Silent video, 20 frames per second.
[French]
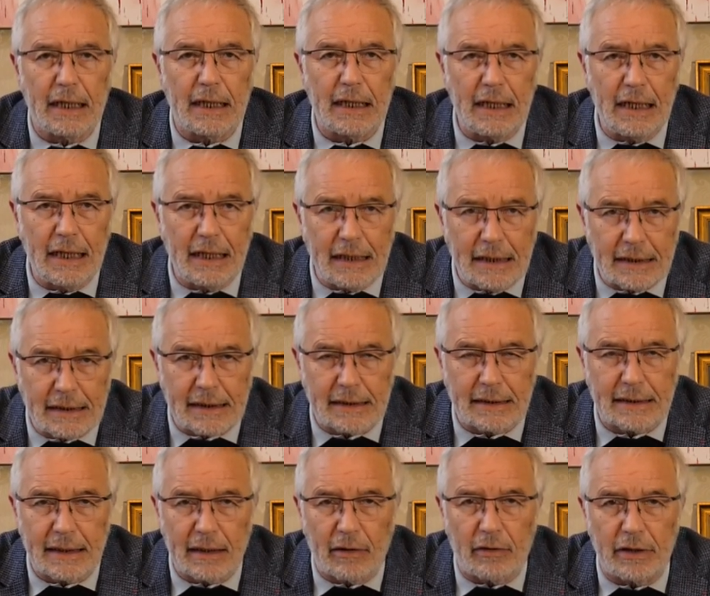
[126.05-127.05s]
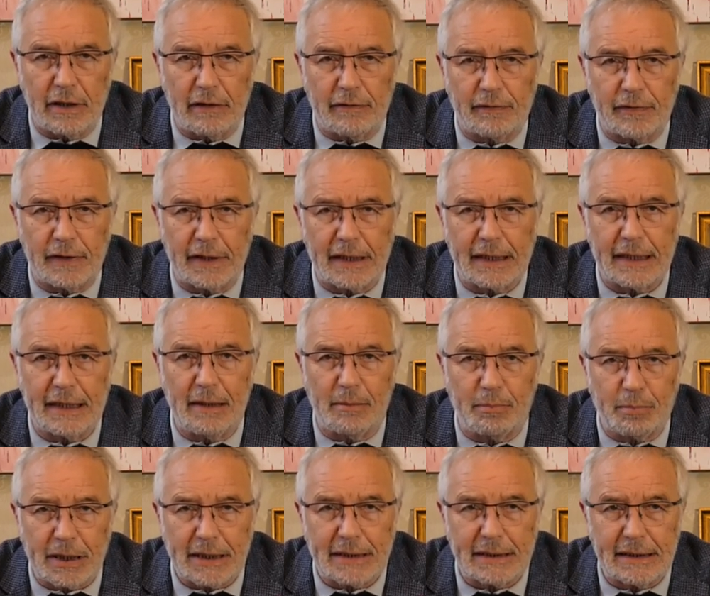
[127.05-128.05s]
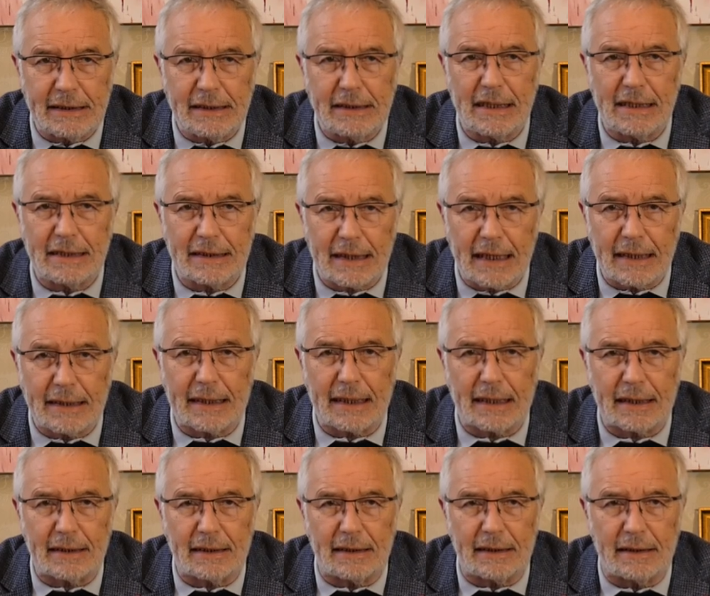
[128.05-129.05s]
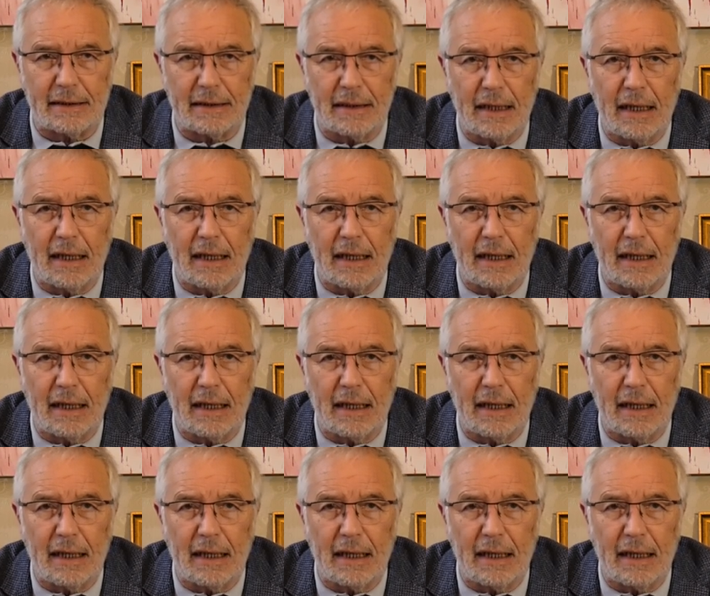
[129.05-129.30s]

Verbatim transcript: Il est nécessaire en effet qu'il précise les interdits